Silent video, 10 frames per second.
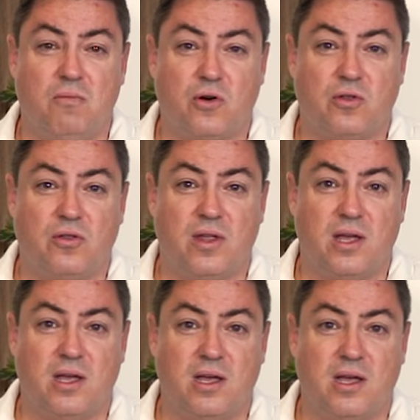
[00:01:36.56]
por
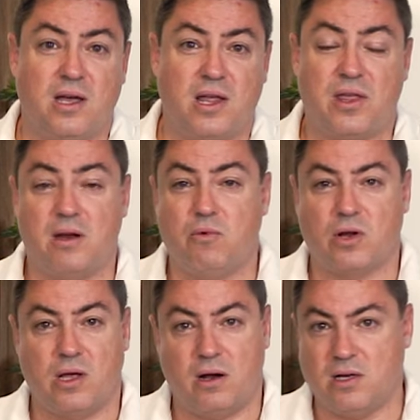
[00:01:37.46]
dónde hacer y
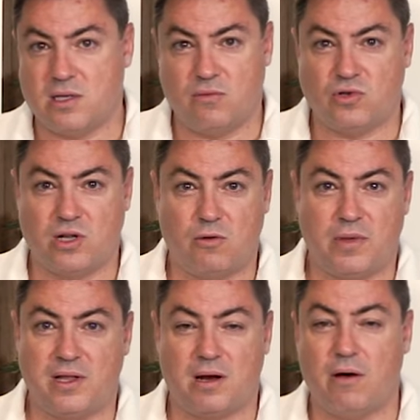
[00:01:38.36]
porque ahora estamos a
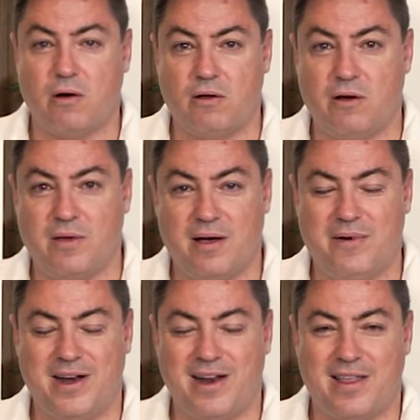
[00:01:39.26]
tope de trabajo y no había
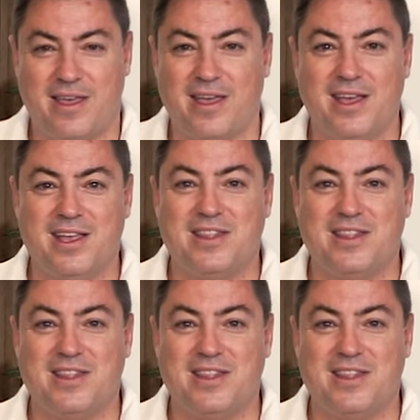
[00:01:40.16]
manera de,